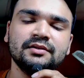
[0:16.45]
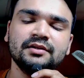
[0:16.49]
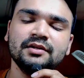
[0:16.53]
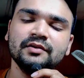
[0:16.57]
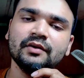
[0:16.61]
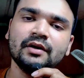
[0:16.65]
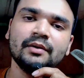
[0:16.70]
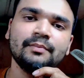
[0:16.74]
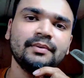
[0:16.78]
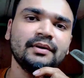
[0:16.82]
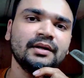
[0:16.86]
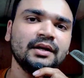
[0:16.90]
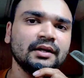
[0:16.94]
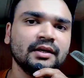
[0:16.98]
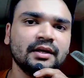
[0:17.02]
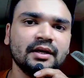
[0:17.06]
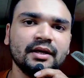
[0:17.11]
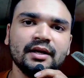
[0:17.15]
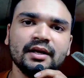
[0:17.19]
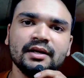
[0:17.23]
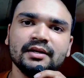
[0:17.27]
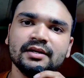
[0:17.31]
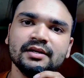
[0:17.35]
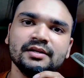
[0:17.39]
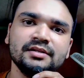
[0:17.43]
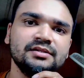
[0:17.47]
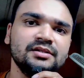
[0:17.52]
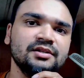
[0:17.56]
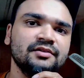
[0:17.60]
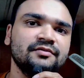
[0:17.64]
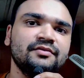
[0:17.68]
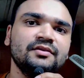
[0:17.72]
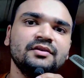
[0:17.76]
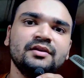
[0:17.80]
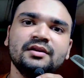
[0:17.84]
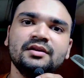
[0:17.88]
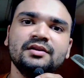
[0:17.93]
कि वहाँ पर अकेला के जी
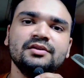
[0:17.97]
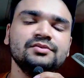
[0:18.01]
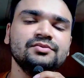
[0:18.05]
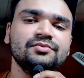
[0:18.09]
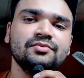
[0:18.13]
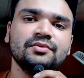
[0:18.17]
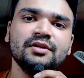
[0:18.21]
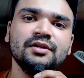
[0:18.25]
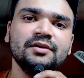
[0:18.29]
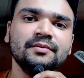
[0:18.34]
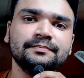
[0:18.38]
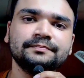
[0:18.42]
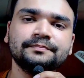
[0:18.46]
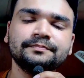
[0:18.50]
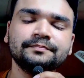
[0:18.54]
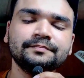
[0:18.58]
एफ ही रिलीज़ होगी